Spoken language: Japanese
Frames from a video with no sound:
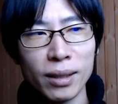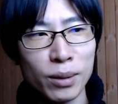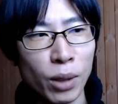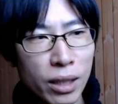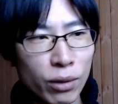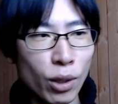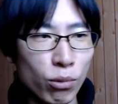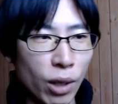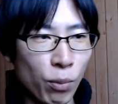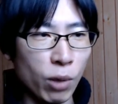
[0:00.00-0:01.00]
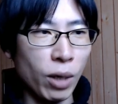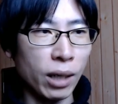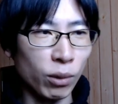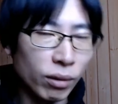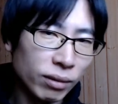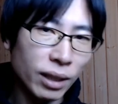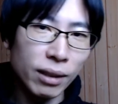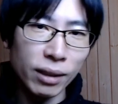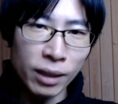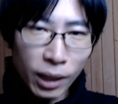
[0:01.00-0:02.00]
何言ってるんだお前はと、ね、
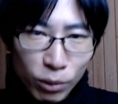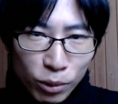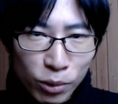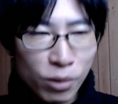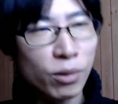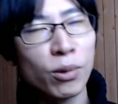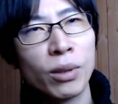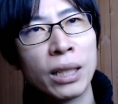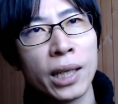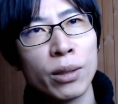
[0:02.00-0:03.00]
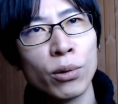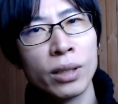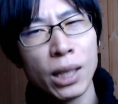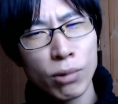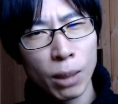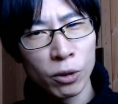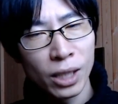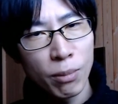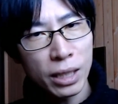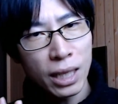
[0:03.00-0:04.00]
イラッとするような内容になるかもし
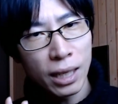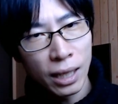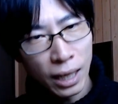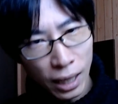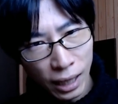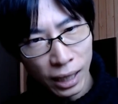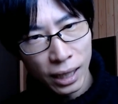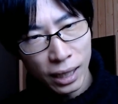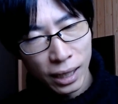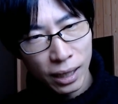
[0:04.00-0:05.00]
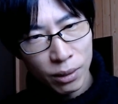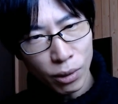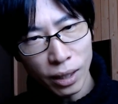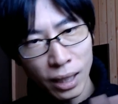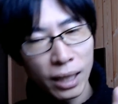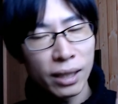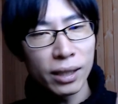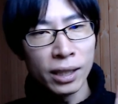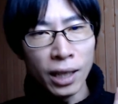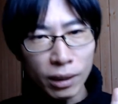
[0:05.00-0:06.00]
れませんがそ
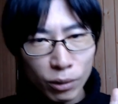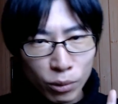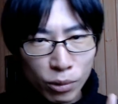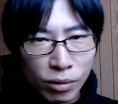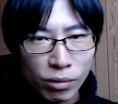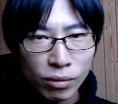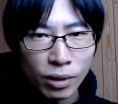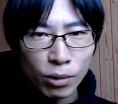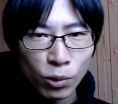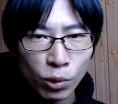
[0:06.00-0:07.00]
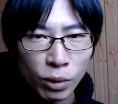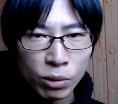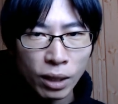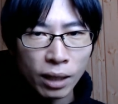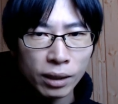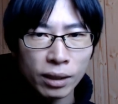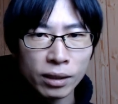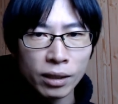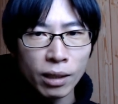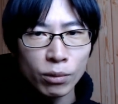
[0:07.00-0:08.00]
イラッとするっていうことはそれはあなた
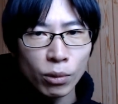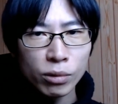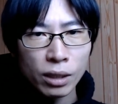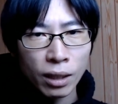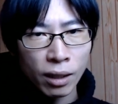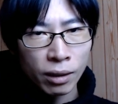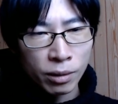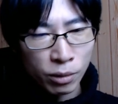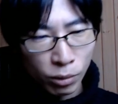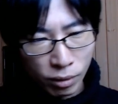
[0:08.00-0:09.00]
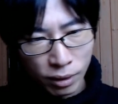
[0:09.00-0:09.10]
二元論者だからですよ